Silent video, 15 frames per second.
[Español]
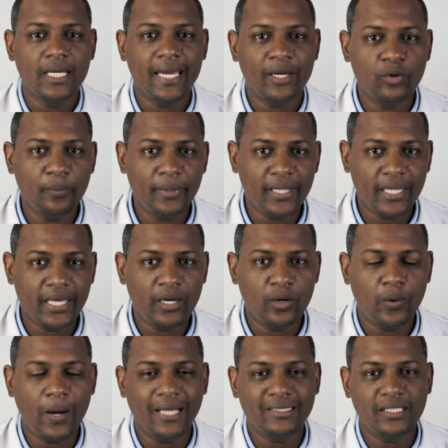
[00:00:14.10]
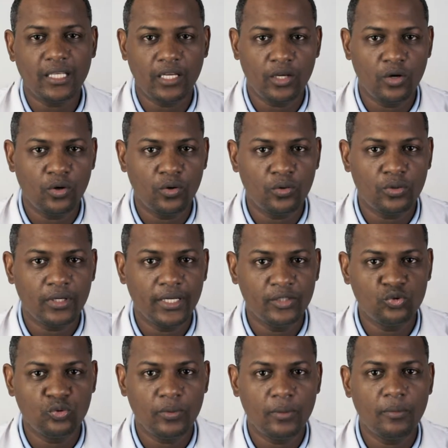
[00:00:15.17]
En un video anterior
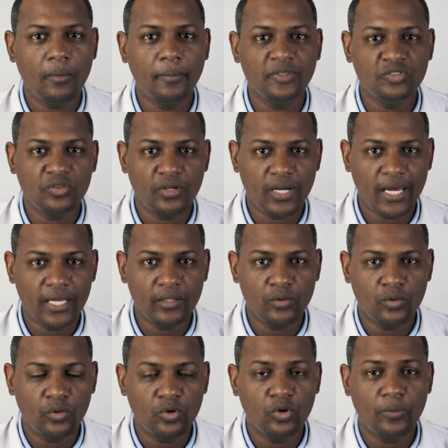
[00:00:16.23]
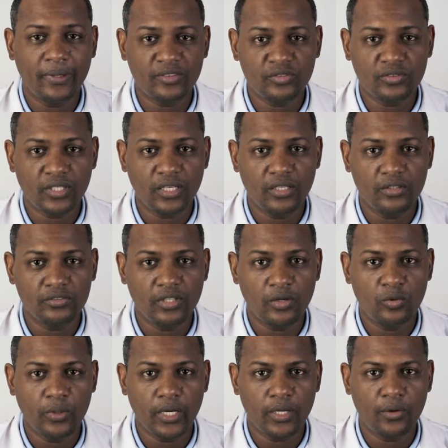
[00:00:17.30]
estuvimos mencionando los vasos sanguíneos
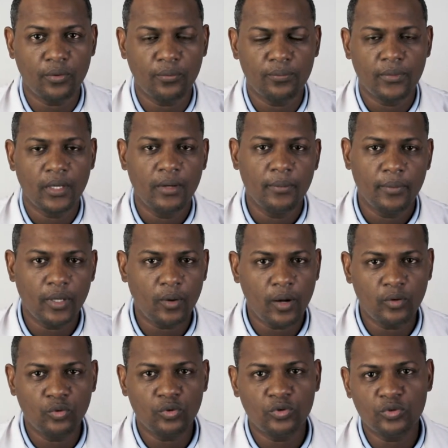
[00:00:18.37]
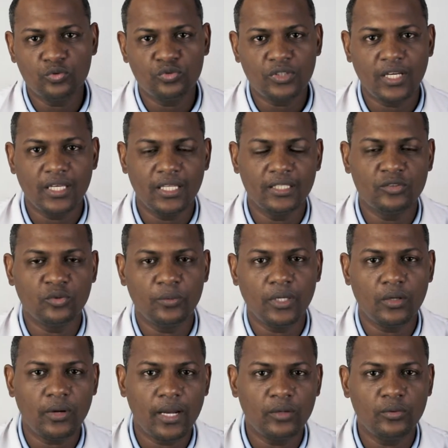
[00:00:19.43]
del cuello, pero algunos de ustedes
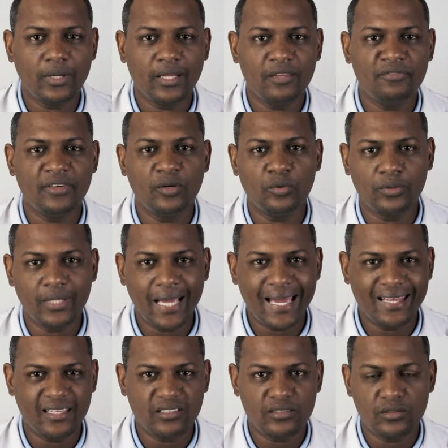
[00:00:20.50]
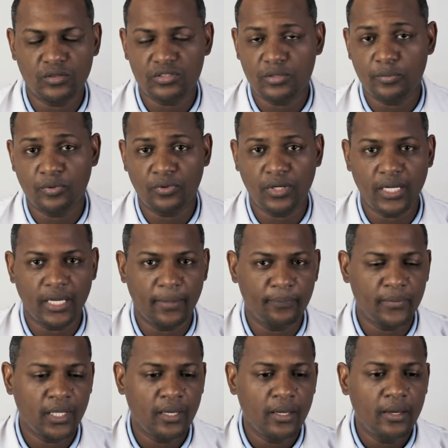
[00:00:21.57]
tuvieron algunas dificultades, no sé por qué.
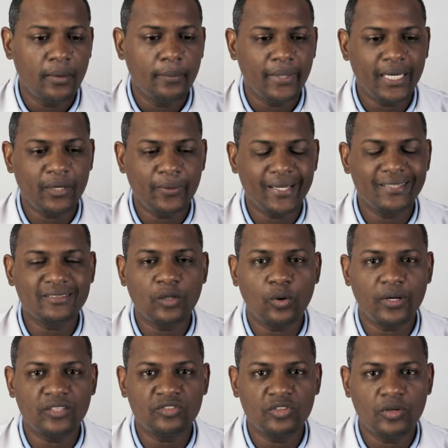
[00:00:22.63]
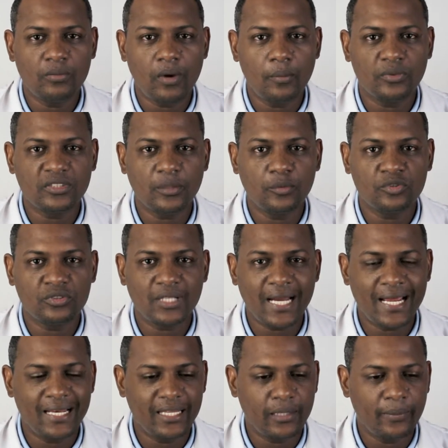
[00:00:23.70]
Pero en esta ocasión vamos a
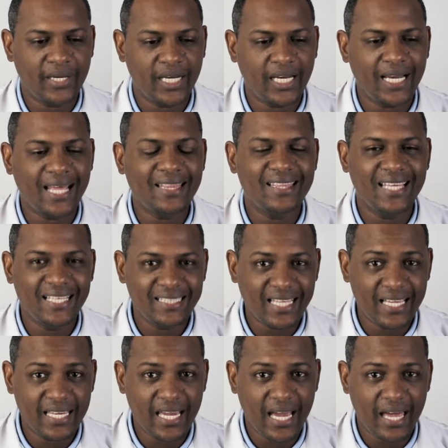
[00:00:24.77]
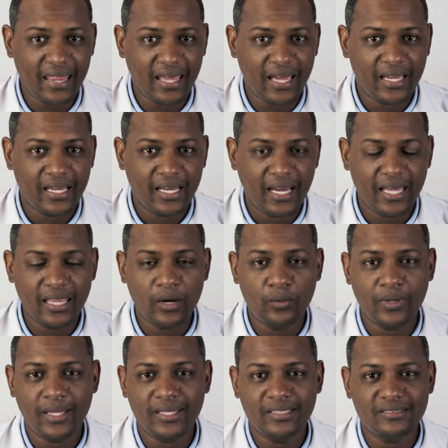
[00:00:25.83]
mostrarle de manera detallada cada
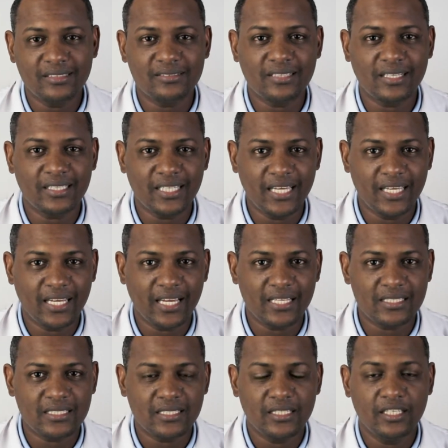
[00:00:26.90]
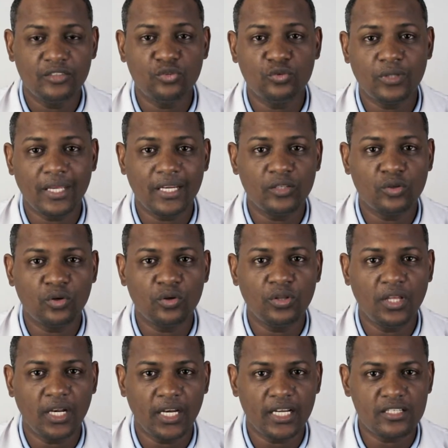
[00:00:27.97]
una de esas arterias y su territorio
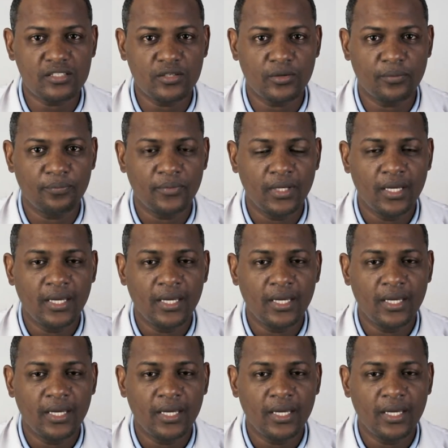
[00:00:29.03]
de irrigación.